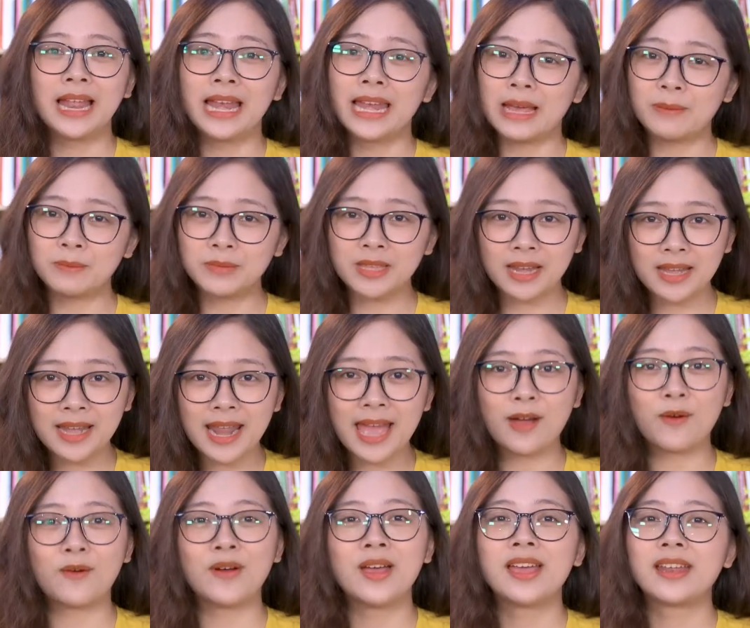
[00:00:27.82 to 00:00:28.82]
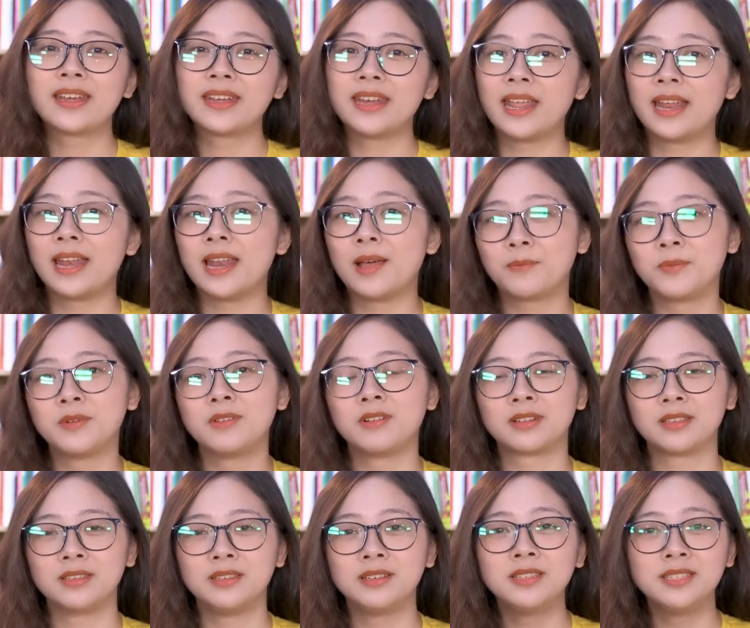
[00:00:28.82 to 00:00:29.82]
làm thế nào để lập được
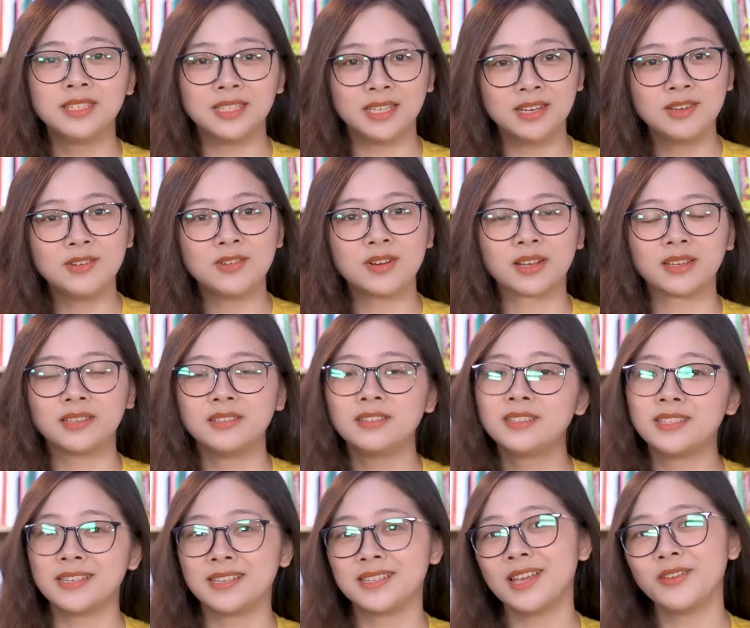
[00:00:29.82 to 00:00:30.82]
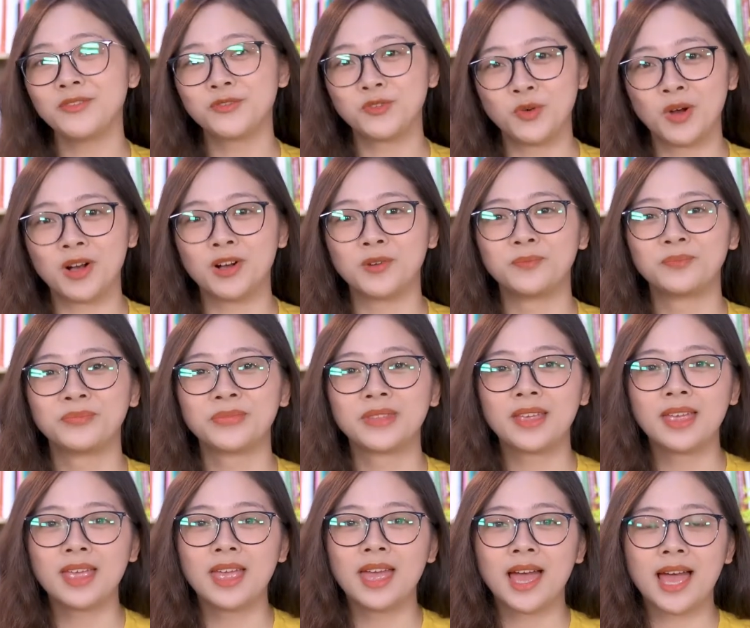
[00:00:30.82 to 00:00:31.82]
những chiến lược, những chính sách phù hợp,
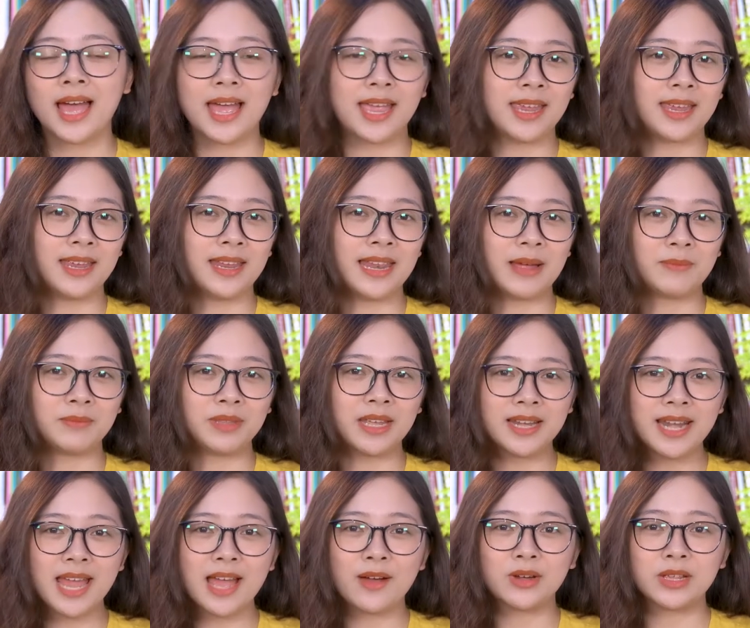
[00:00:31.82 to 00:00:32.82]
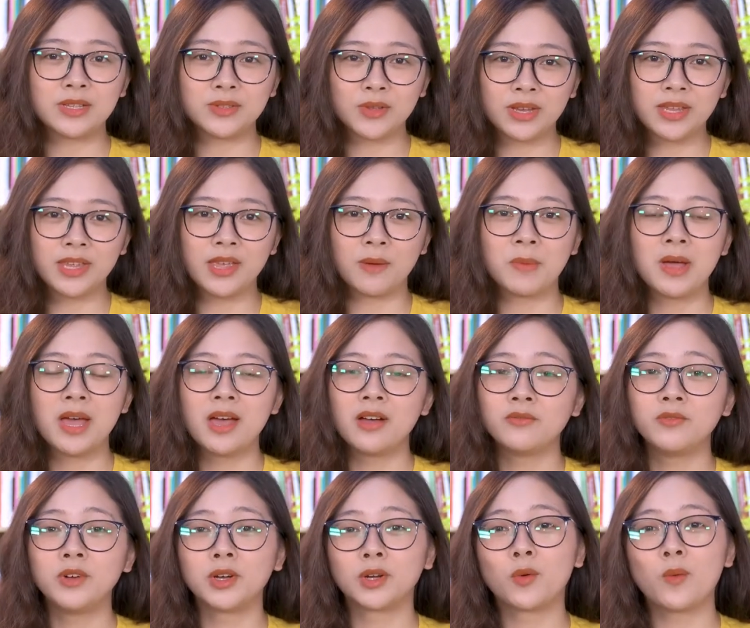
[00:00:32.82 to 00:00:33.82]
hay làm thế nào để doanh nghiệp
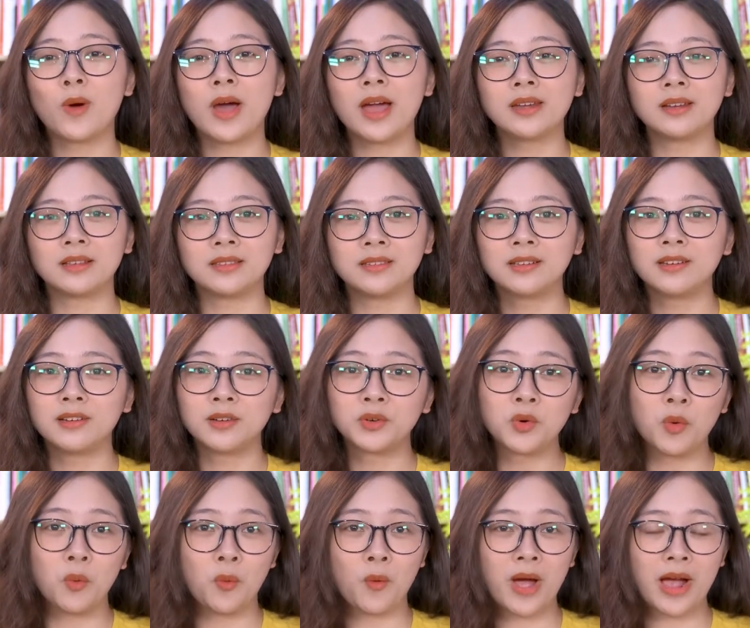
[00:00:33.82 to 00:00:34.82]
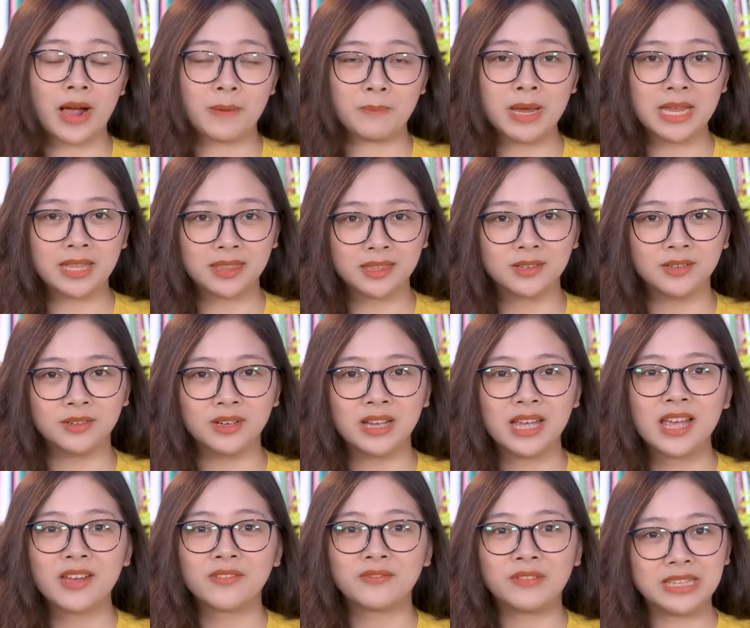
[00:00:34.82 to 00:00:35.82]
vượt qua được những cơn khủng hoảng bệnh tử
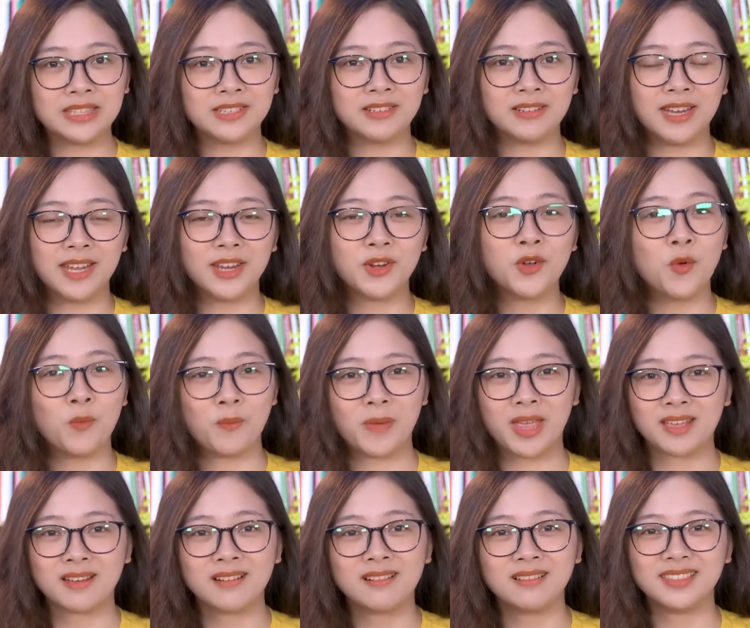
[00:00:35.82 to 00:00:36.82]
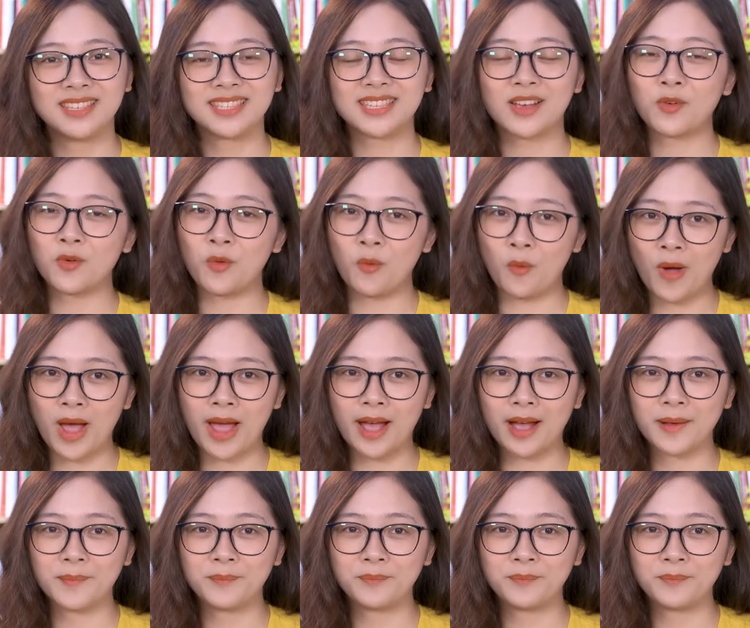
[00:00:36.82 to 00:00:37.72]
và trở nên hùng mạnh hơn sau khủng hoảng.